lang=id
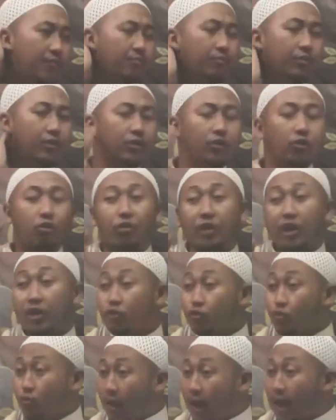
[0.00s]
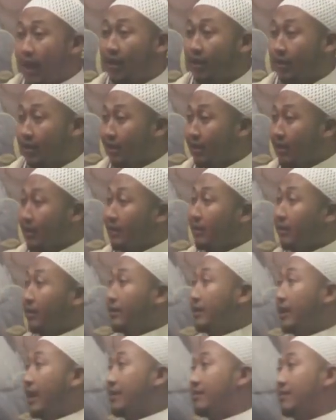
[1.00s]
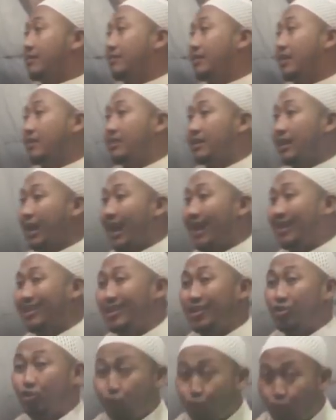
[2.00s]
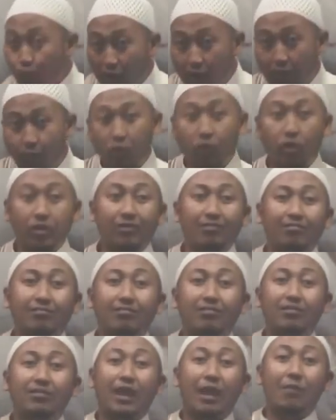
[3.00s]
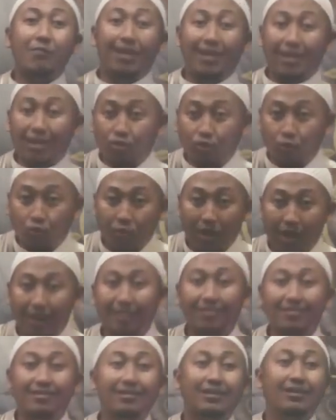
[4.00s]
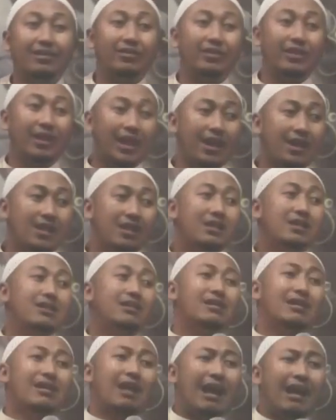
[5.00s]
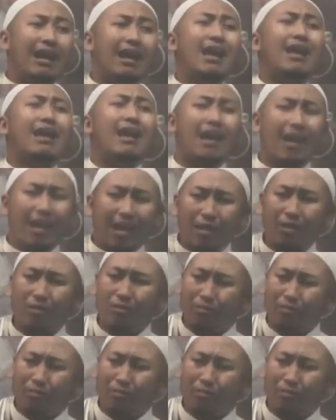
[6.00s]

bedo orang tua neng yaden Sayyidina Ali tua bon nyaman lah tua na rangarang